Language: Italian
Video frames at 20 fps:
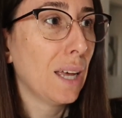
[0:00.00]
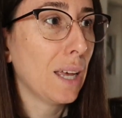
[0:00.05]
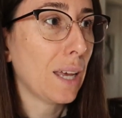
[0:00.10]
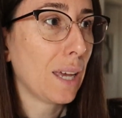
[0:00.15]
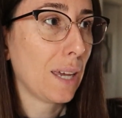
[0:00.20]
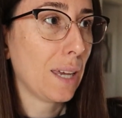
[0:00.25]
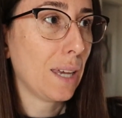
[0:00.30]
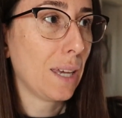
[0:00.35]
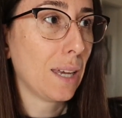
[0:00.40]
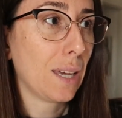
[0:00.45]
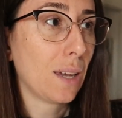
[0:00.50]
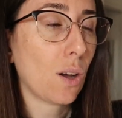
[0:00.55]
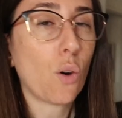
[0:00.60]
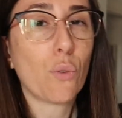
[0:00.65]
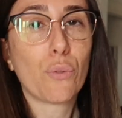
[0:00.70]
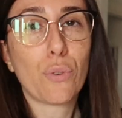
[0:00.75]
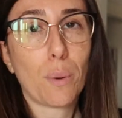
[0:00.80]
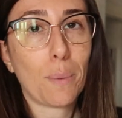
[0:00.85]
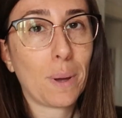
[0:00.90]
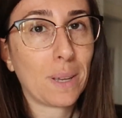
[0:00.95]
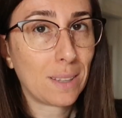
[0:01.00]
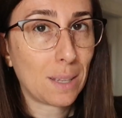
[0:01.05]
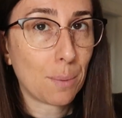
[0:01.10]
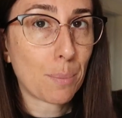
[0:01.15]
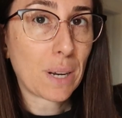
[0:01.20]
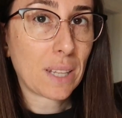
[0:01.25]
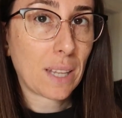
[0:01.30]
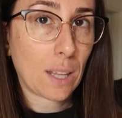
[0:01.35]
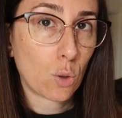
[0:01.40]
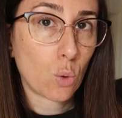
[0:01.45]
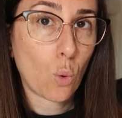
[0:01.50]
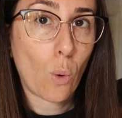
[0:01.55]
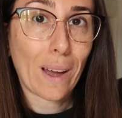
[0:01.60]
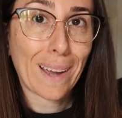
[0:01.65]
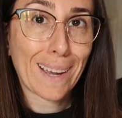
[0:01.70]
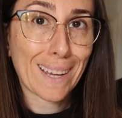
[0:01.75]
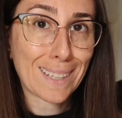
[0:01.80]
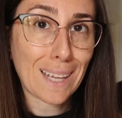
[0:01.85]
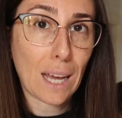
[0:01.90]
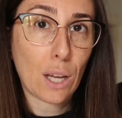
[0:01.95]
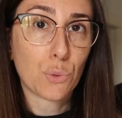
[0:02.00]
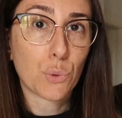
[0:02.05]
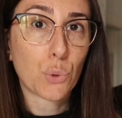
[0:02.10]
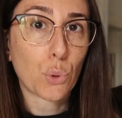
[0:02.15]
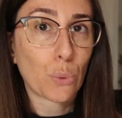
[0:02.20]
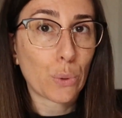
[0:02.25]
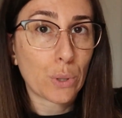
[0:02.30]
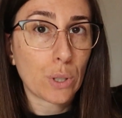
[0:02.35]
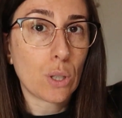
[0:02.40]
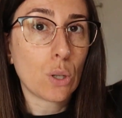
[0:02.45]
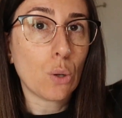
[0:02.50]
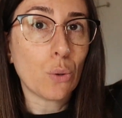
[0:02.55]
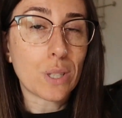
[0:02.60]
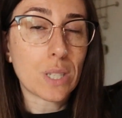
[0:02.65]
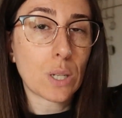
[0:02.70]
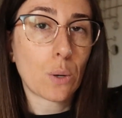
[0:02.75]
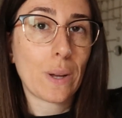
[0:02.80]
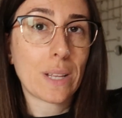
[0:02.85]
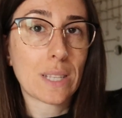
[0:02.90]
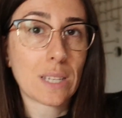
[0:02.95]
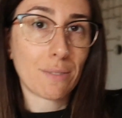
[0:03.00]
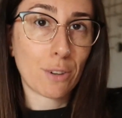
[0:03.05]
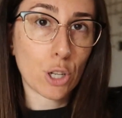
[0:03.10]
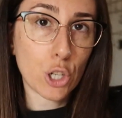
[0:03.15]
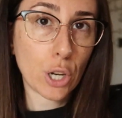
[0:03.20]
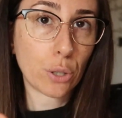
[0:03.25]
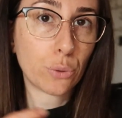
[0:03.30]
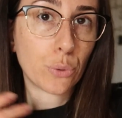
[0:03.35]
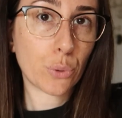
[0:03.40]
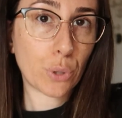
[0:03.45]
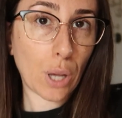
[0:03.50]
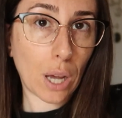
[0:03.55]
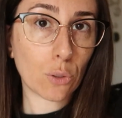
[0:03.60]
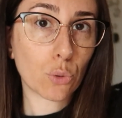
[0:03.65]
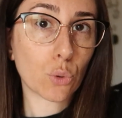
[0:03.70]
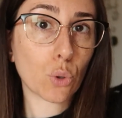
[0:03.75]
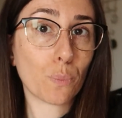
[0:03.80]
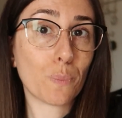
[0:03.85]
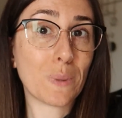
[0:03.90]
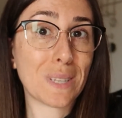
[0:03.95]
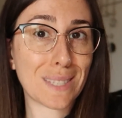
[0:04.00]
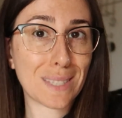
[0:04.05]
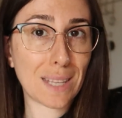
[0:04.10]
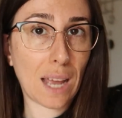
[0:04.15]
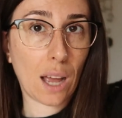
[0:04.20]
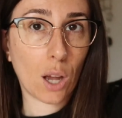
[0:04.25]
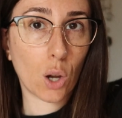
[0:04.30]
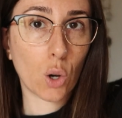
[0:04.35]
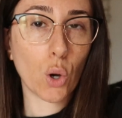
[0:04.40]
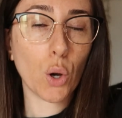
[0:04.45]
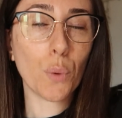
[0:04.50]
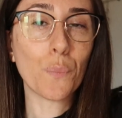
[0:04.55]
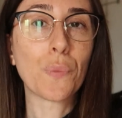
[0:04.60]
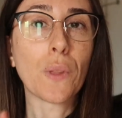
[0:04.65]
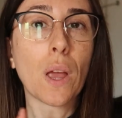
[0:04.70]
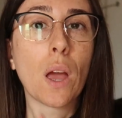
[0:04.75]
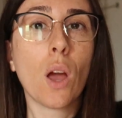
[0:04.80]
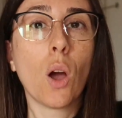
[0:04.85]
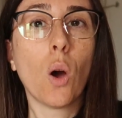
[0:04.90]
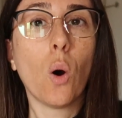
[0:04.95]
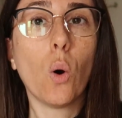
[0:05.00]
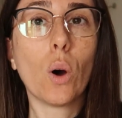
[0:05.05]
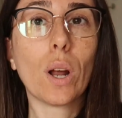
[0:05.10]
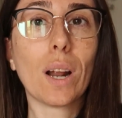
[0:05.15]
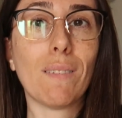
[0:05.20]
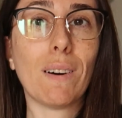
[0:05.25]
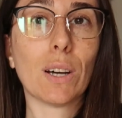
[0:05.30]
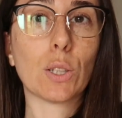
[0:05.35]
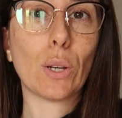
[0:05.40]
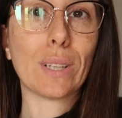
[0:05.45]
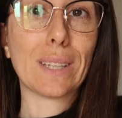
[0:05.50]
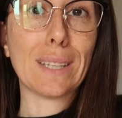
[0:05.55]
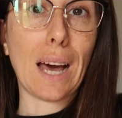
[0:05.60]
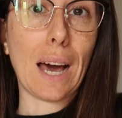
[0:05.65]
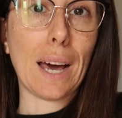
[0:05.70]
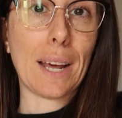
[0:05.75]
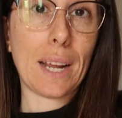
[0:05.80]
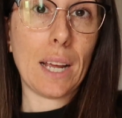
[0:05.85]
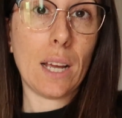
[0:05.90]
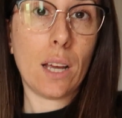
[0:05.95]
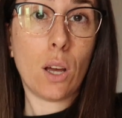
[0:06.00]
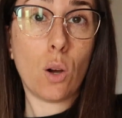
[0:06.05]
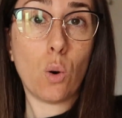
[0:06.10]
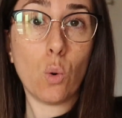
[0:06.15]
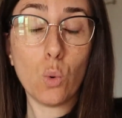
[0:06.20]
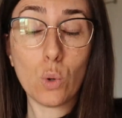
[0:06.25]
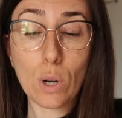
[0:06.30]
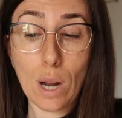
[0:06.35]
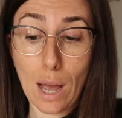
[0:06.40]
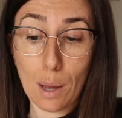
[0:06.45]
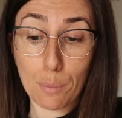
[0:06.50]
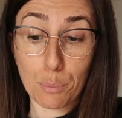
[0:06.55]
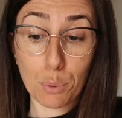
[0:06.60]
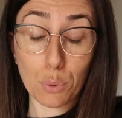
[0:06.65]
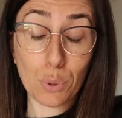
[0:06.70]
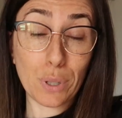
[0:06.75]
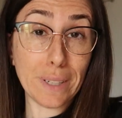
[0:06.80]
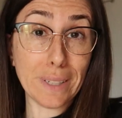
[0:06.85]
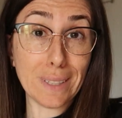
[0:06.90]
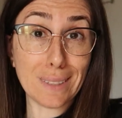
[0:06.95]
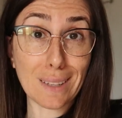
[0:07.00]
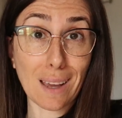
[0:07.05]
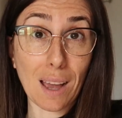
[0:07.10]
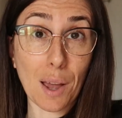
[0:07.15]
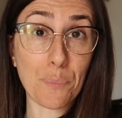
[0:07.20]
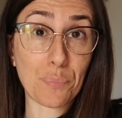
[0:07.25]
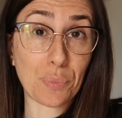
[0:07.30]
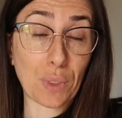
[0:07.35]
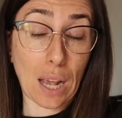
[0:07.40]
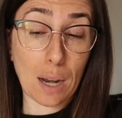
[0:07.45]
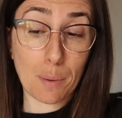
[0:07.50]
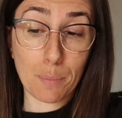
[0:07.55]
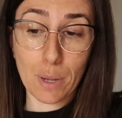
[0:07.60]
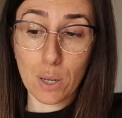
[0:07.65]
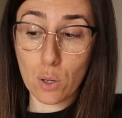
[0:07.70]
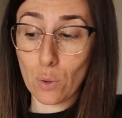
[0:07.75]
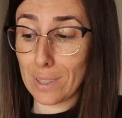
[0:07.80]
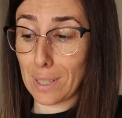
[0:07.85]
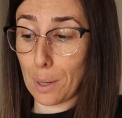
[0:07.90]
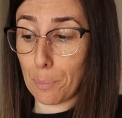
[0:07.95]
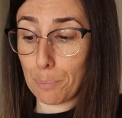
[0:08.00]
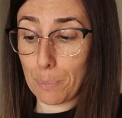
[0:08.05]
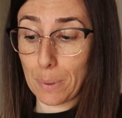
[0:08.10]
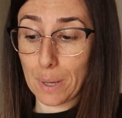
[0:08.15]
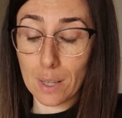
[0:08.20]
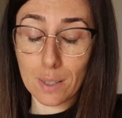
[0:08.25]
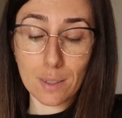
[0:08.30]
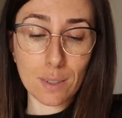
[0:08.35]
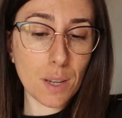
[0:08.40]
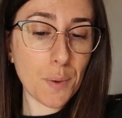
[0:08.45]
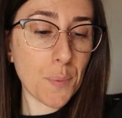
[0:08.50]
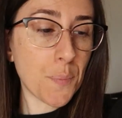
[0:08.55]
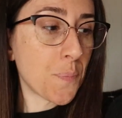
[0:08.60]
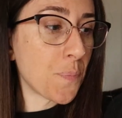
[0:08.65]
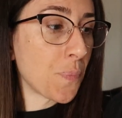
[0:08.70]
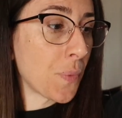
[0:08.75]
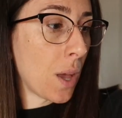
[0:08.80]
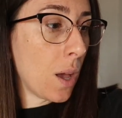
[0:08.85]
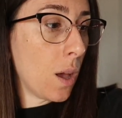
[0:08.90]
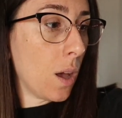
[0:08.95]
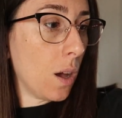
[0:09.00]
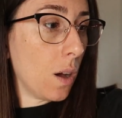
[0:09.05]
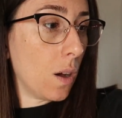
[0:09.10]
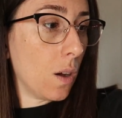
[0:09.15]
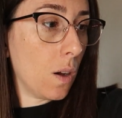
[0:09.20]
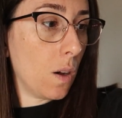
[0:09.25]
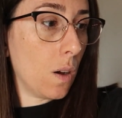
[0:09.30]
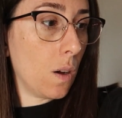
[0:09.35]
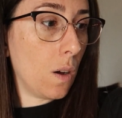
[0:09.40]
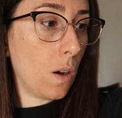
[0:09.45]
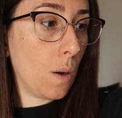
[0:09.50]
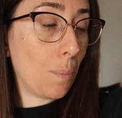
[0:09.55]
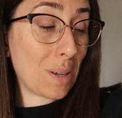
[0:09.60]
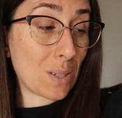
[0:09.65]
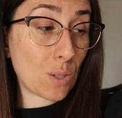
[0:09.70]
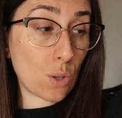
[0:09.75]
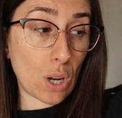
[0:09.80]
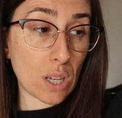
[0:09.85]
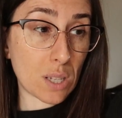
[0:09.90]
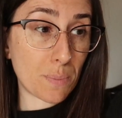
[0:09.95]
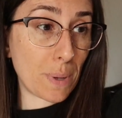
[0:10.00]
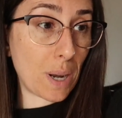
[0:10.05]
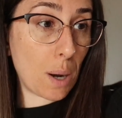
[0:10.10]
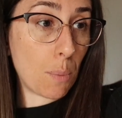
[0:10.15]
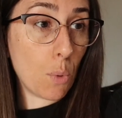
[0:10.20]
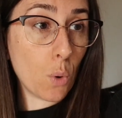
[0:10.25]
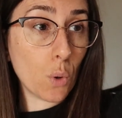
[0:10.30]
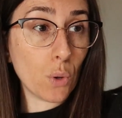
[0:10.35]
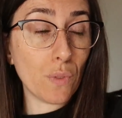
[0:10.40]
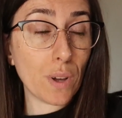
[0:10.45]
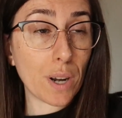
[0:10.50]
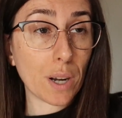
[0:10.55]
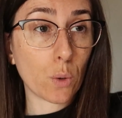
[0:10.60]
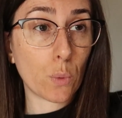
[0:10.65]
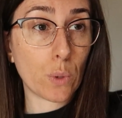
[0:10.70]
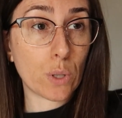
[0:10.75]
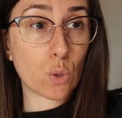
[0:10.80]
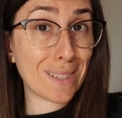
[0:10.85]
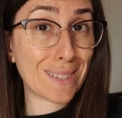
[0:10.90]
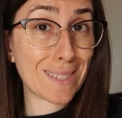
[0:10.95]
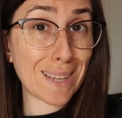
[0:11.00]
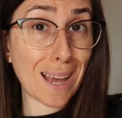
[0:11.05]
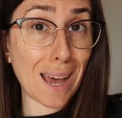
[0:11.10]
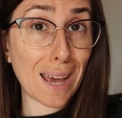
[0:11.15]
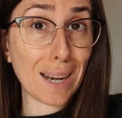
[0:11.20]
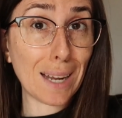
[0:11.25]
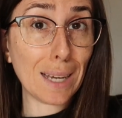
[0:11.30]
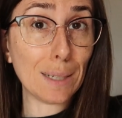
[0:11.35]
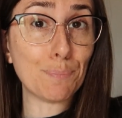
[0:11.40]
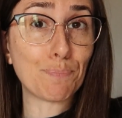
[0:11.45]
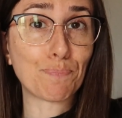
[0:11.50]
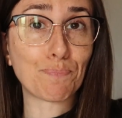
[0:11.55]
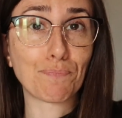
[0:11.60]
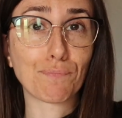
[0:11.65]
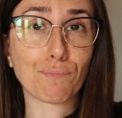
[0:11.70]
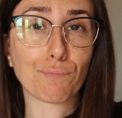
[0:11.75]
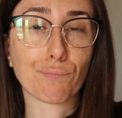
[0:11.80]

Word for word: e ovviamente pretendo anche tanto, quindi di conseguenza facendo tanto mi stanco. Ora vado a dare una pulita almeno ai tappeti, eh, passo l'aspirapolvere qui in sala